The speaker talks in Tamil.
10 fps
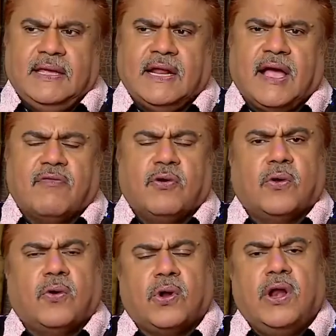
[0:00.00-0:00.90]
எனக்கு
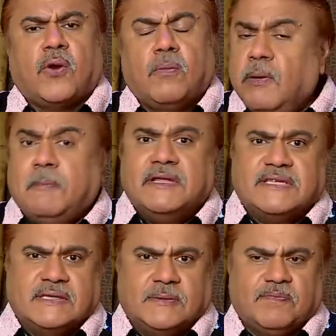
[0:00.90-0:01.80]
அவரோட குரல் ரொம்ப
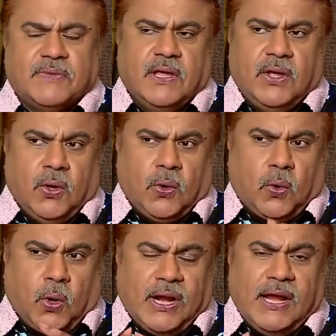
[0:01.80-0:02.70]
பிடிச்சது
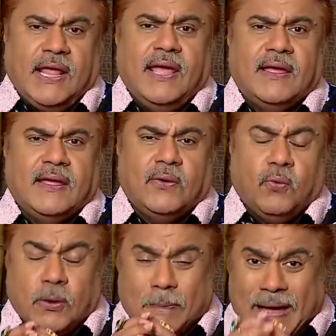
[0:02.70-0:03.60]
குரலில்
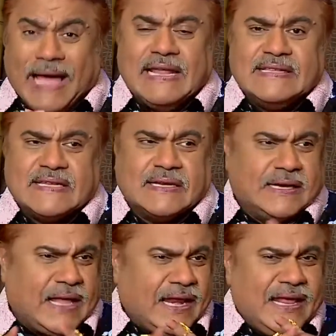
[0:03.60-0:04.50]
ஒரு பேலன்ஸ்
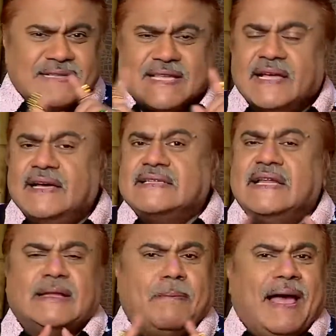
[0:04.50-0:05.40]
இருக்குது நிறைய
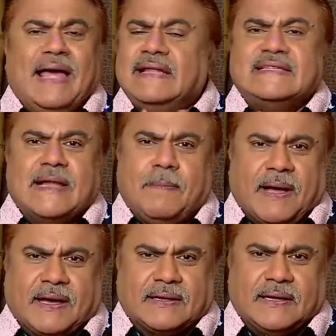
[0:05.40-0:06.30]
சிங்கர்ஸில் அந்த பேலன்ஸ் நான்
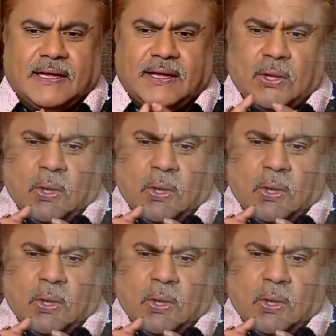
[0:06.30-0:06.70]
இல்லை